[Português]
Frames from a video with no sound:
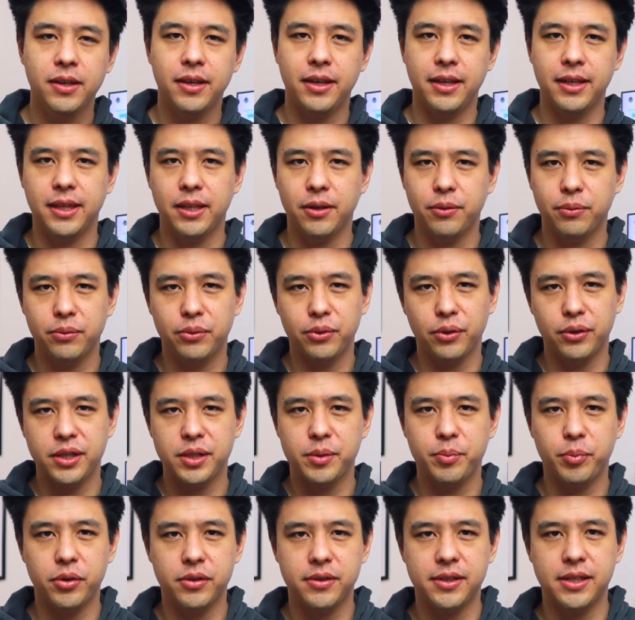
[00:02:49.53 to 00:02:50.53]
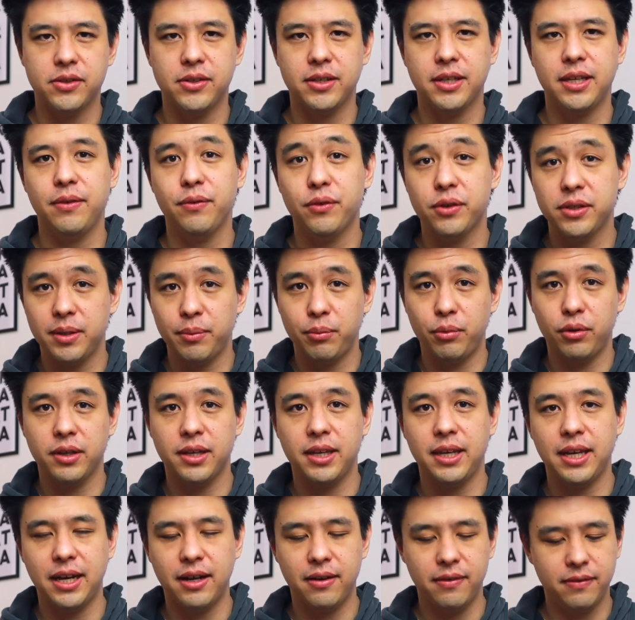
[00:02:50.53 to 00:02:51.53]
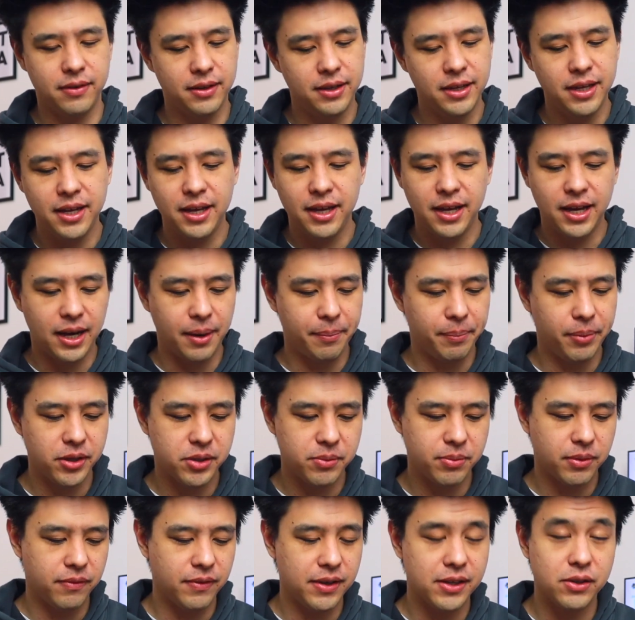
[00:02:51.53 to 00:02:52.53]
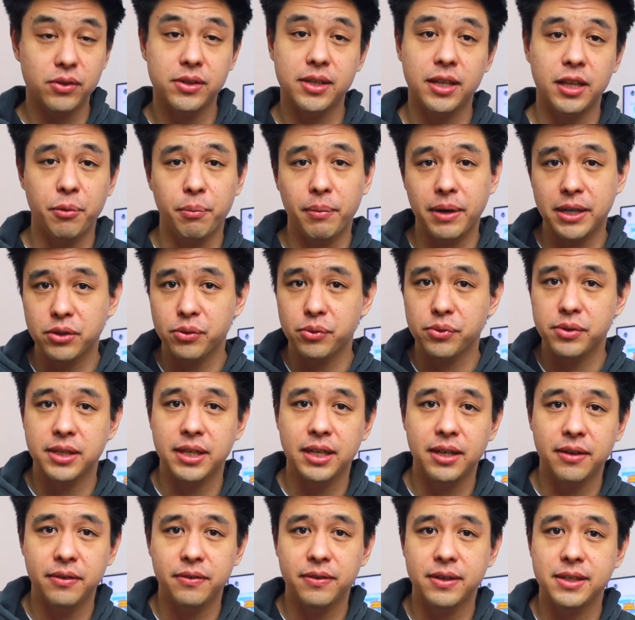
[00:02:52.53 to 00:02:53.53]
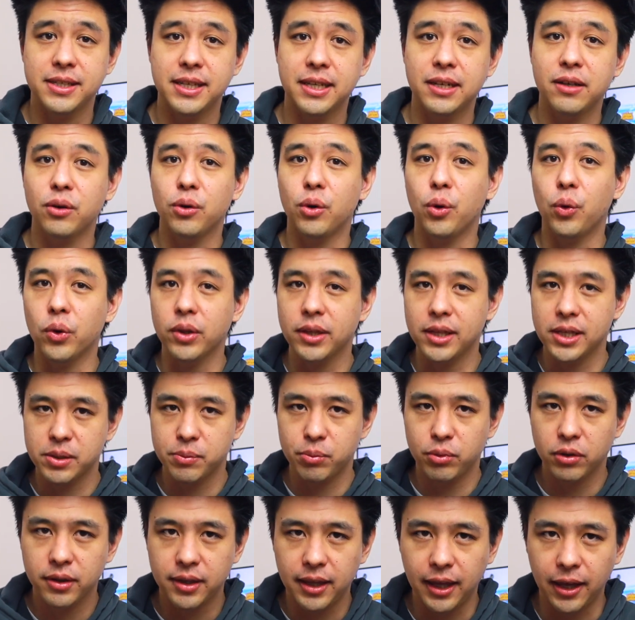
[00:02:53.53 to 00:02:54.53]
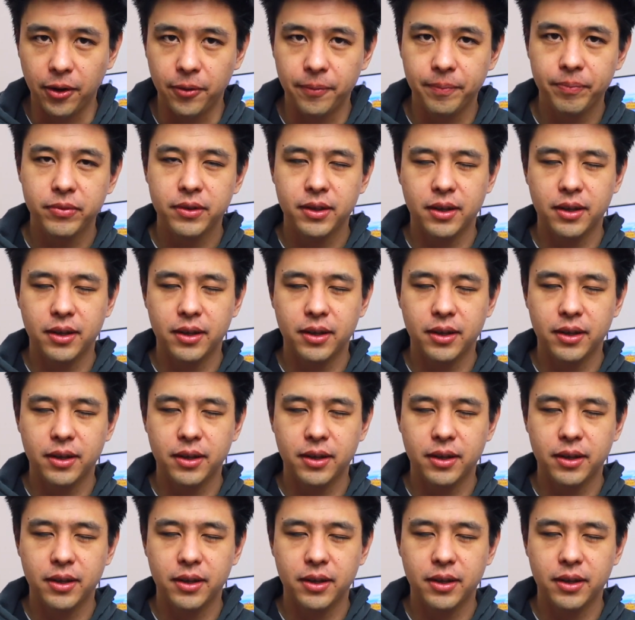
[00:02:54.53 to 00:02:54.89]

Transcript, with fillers: Então, todo esse processo aqui você bloqueava, a próxima vez você não mais conseguia fazer o desbloqueio.